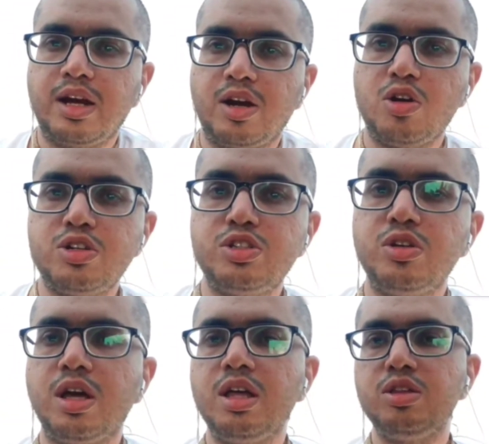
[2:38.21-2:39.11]

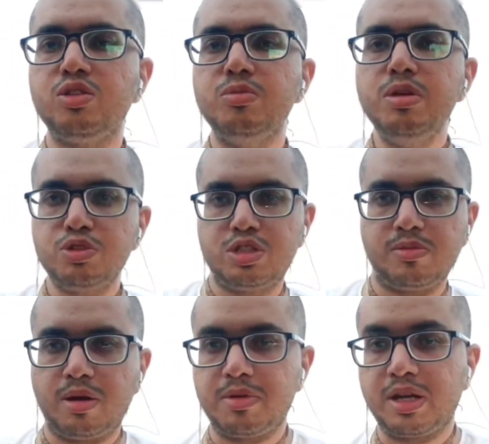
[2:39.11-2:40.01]
রহস্যটা তুমি বুঝতে
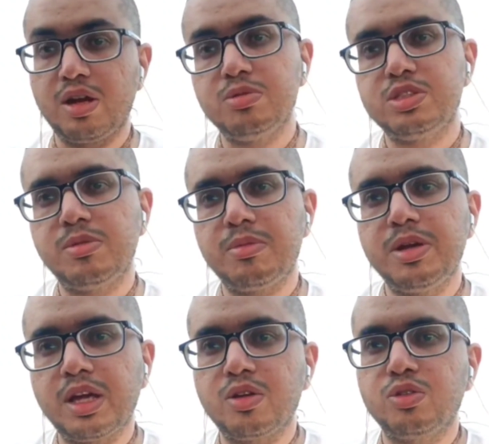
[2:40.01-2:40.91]
পারবে কেন বুঝতে পারবে
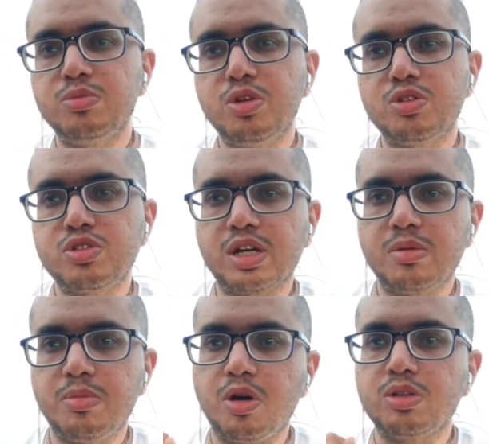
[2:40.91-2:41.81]
কেন তুমি হচ্ছে একটা
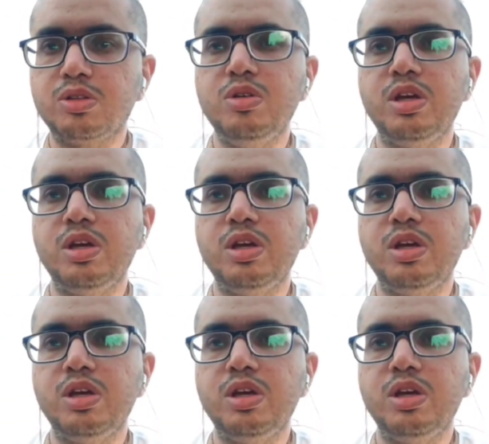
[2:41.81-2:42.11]
ভক্ত